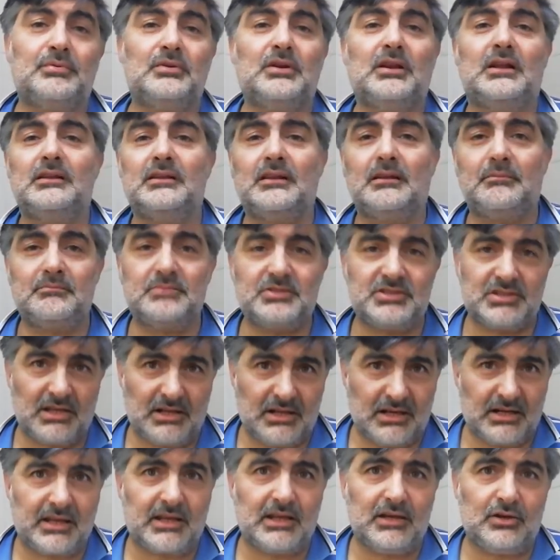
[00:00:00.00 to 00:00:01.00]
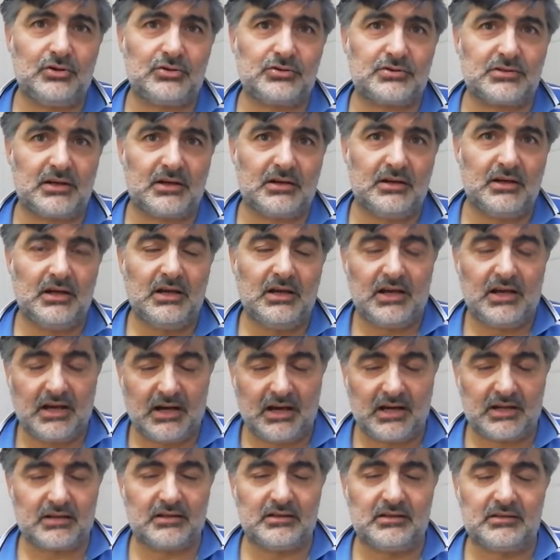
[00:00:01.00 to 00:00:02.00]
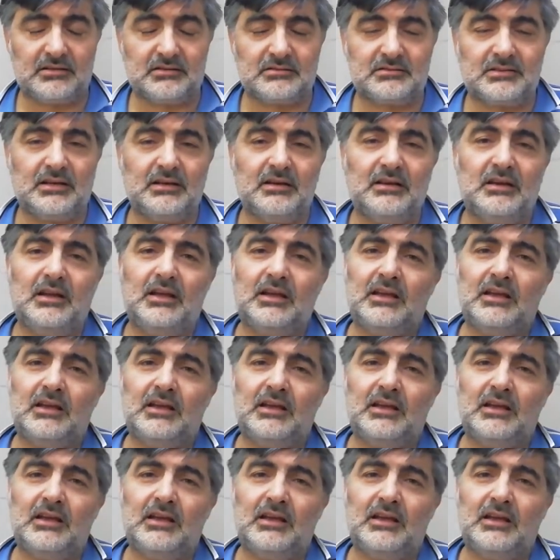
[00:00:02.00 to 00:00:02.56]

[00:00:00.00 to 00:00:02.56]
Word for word: Pürenden bir şeyler geliyorsa aralığınıza